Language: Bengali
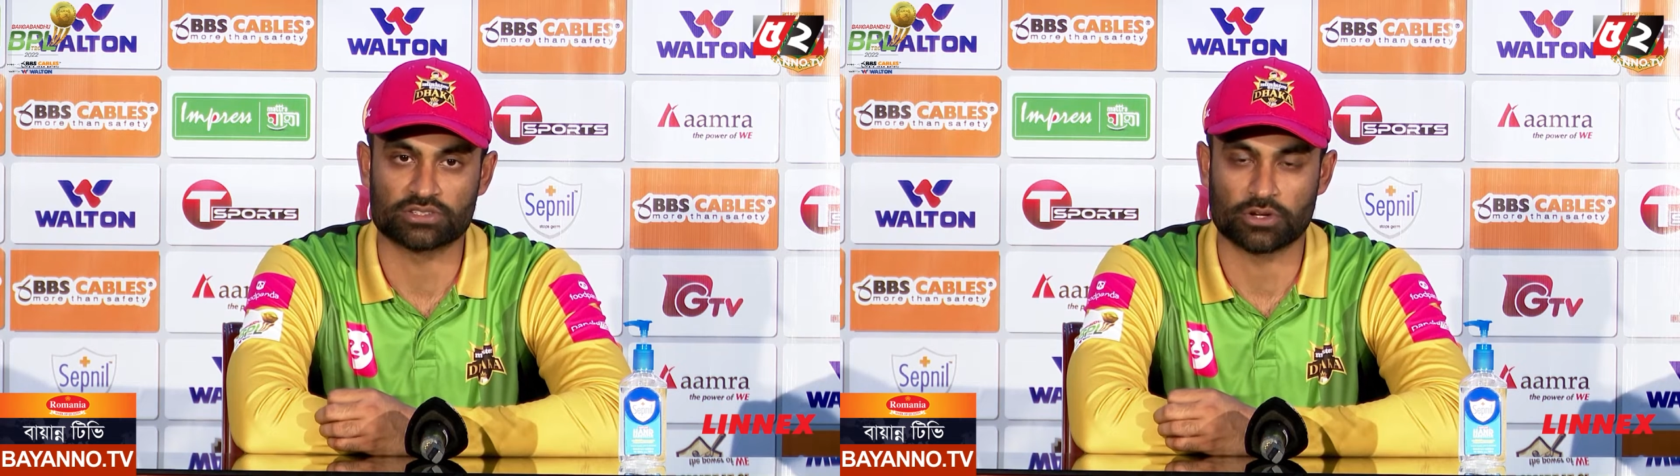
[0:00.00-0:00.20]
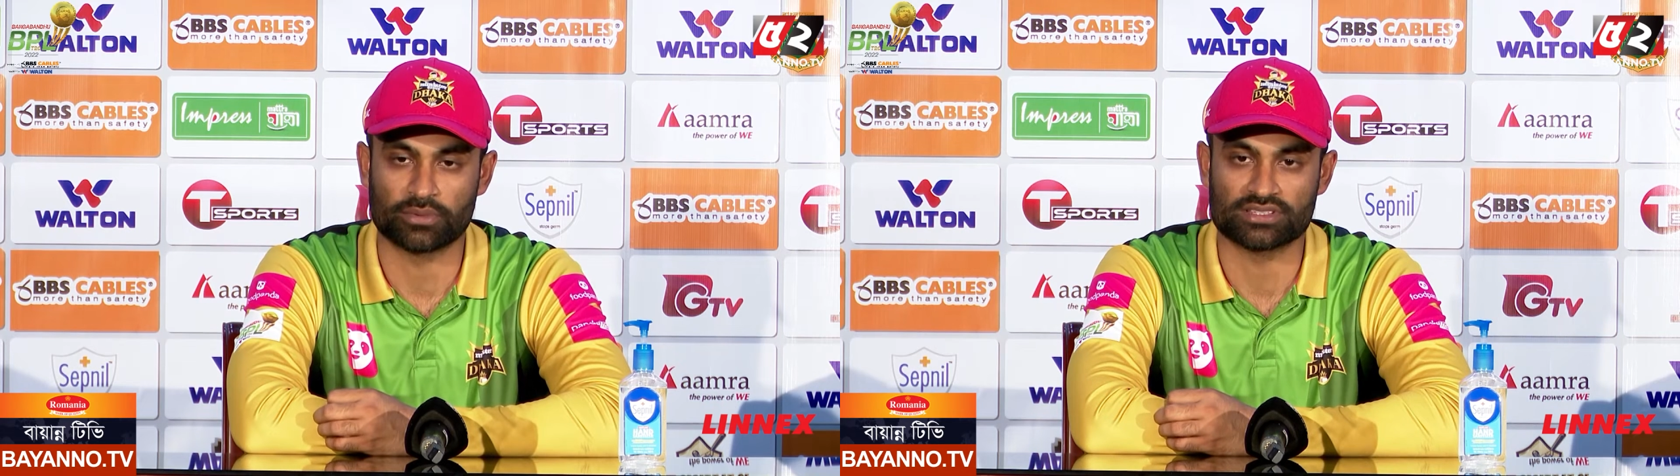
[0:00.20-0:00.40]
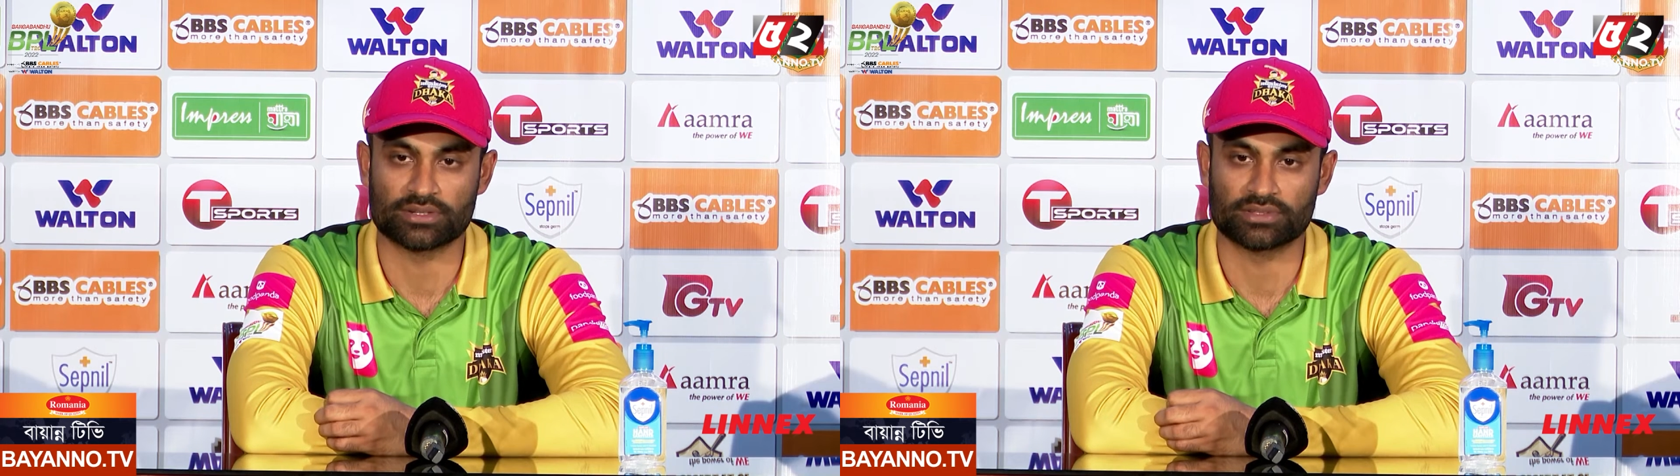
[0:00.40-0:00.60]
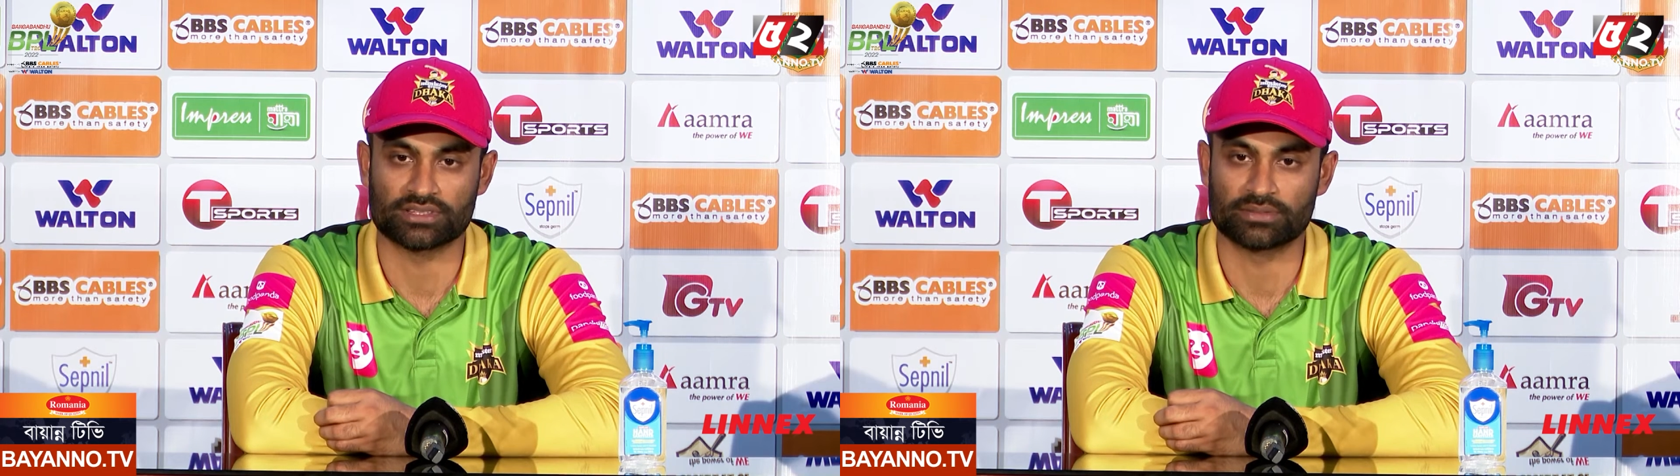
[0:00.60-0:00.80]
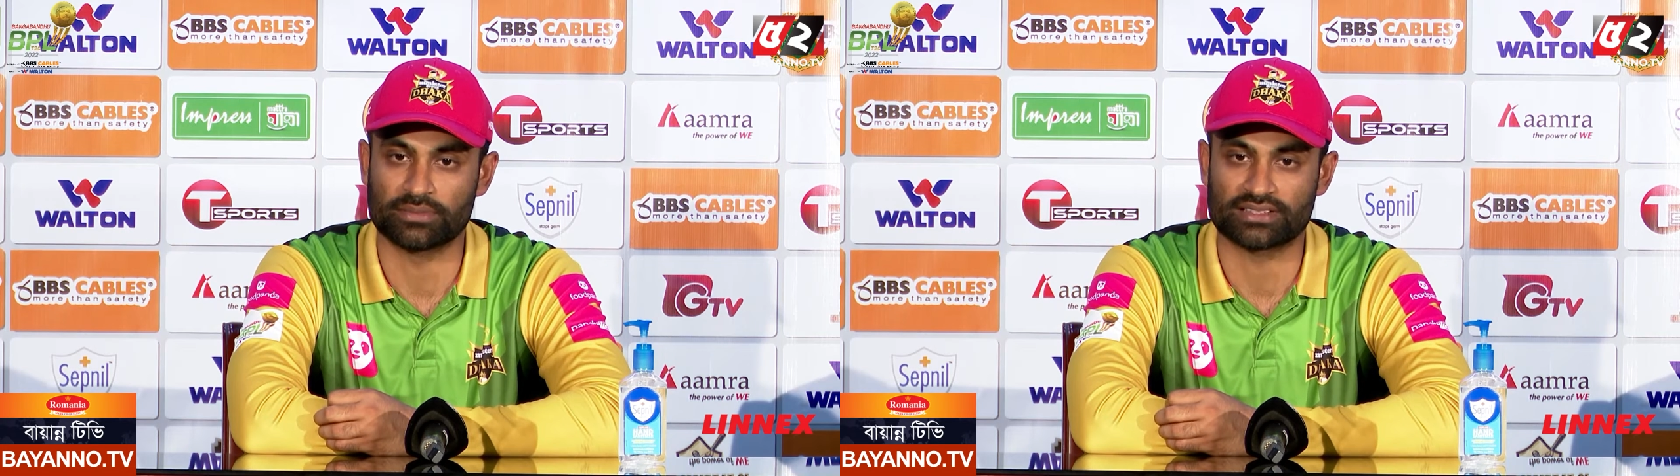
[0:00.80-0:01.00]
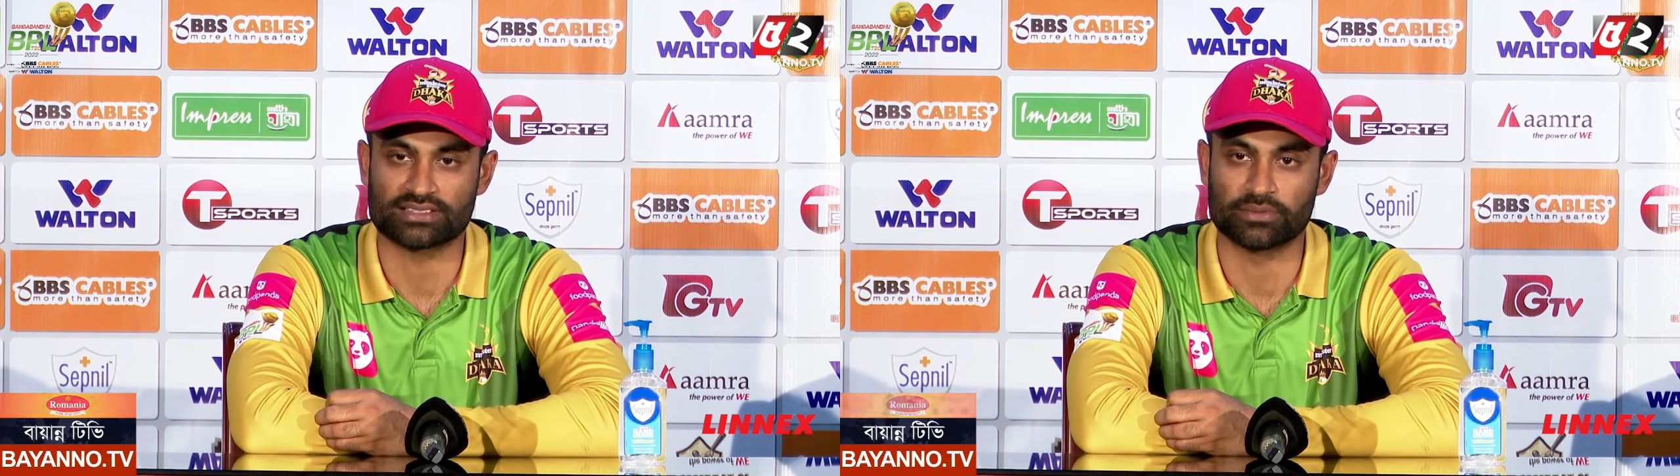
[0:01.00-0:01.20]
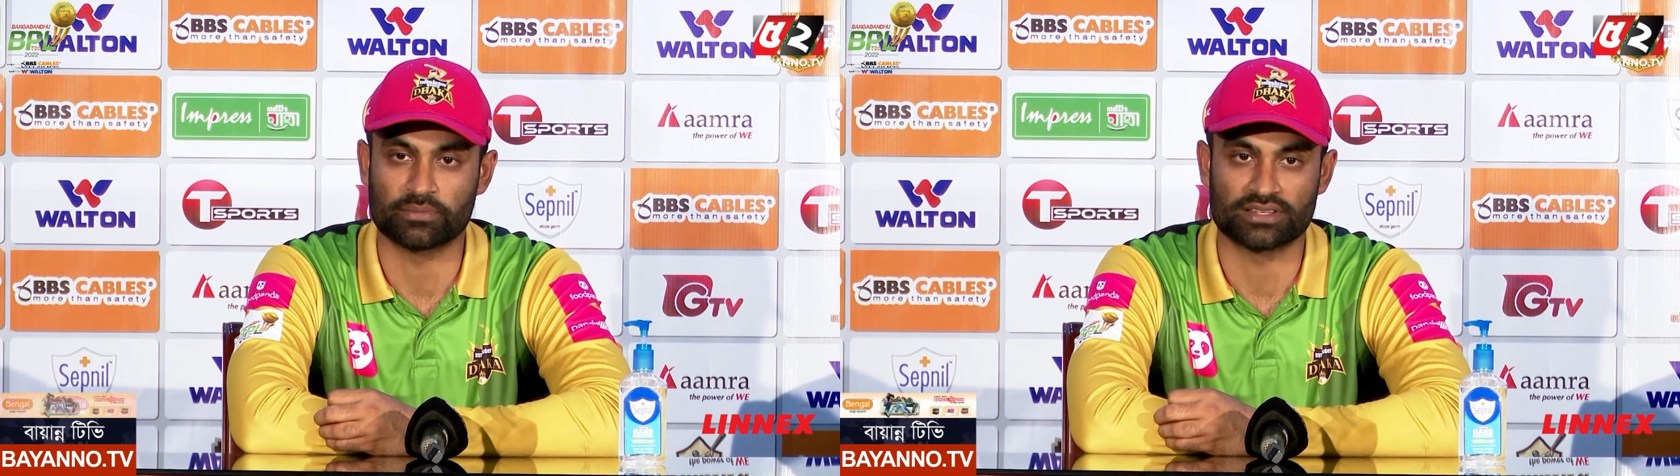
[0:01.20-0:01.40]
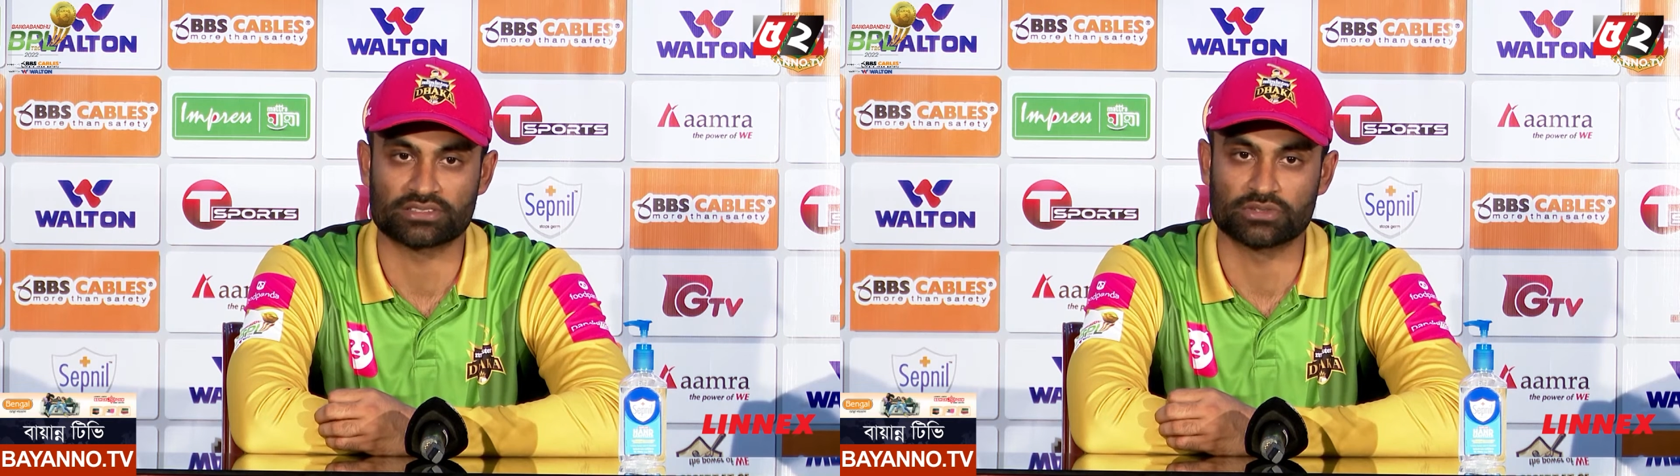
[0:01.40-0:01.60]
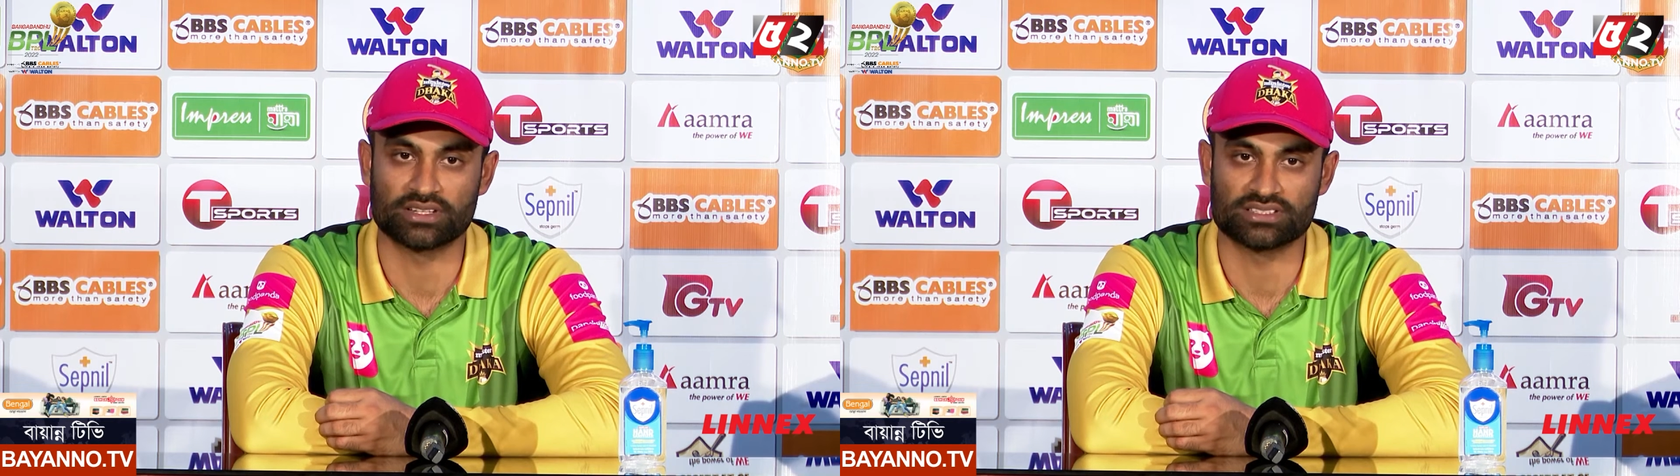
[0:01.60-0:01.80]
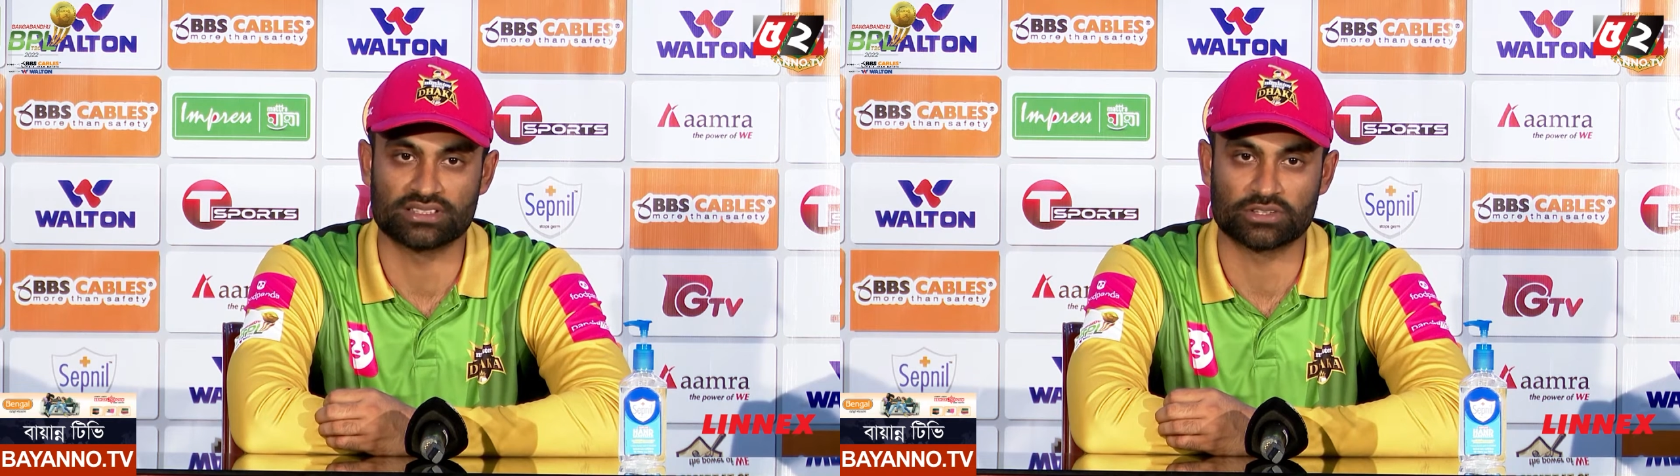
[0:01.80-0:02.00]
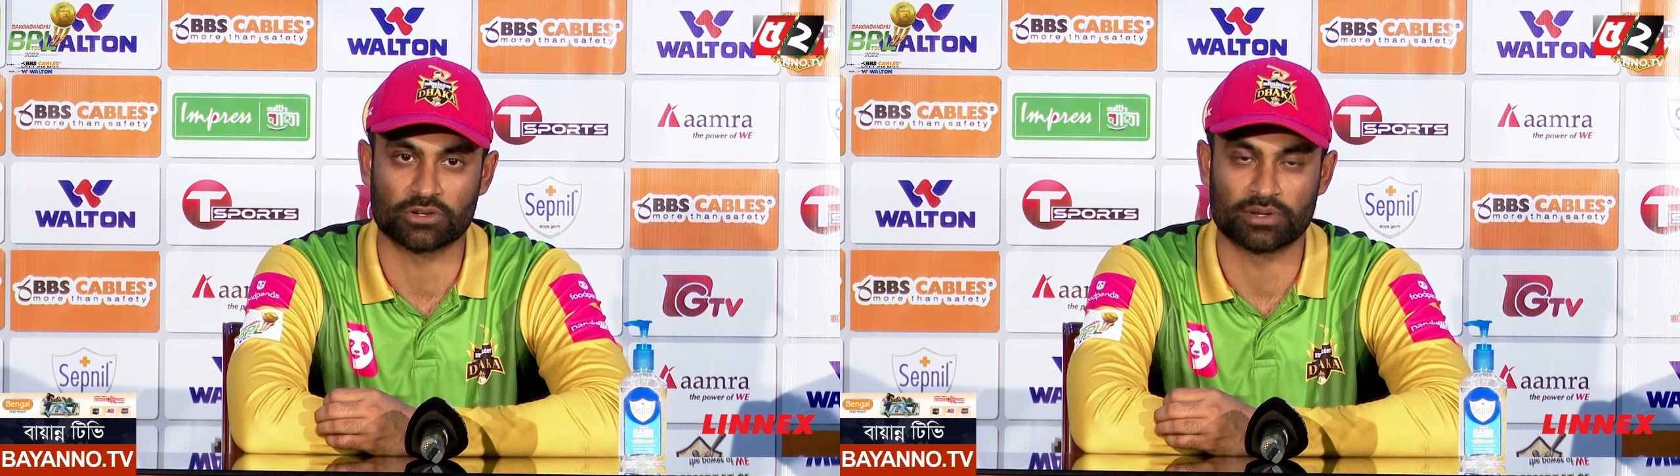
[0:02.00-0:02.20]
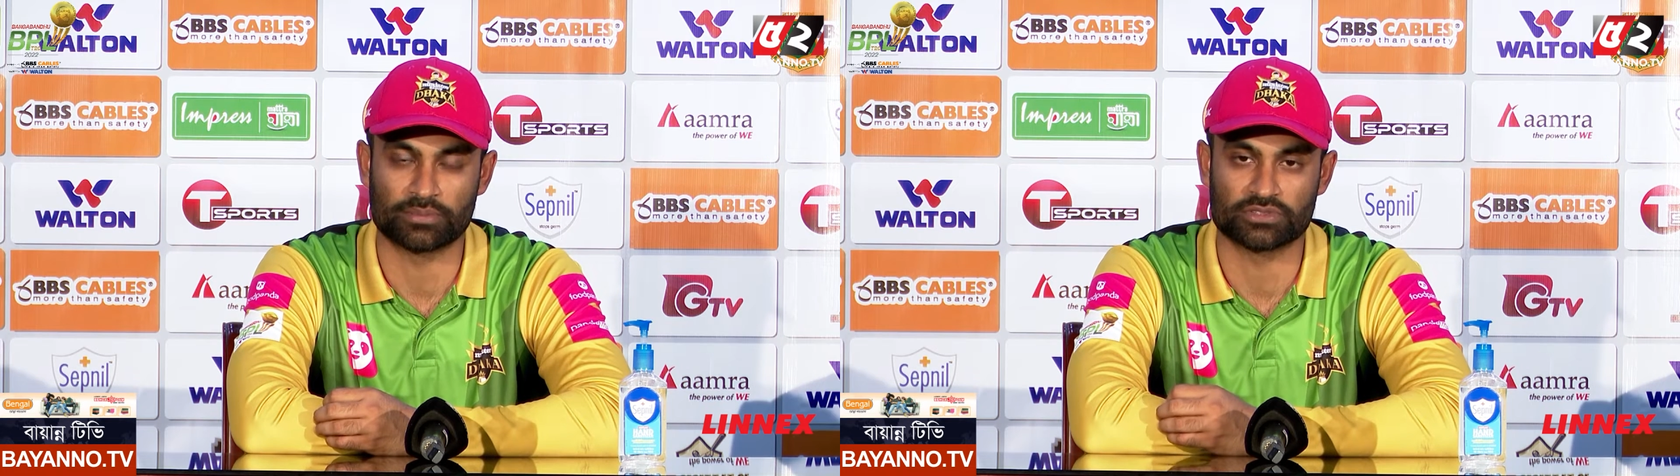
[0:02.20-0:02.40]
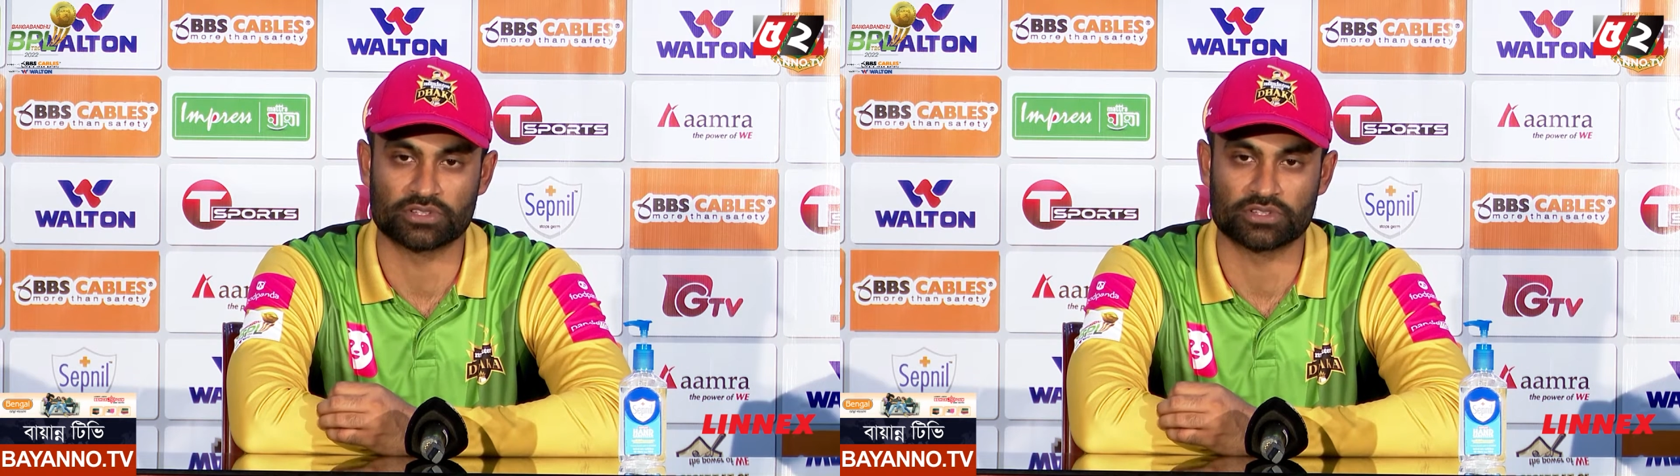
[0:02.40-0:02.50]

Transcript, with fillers: ছয় ম্যাচে আমাদের ম্যাক্সিমাম ম্যাচগুলোই জিততে হবে আপনি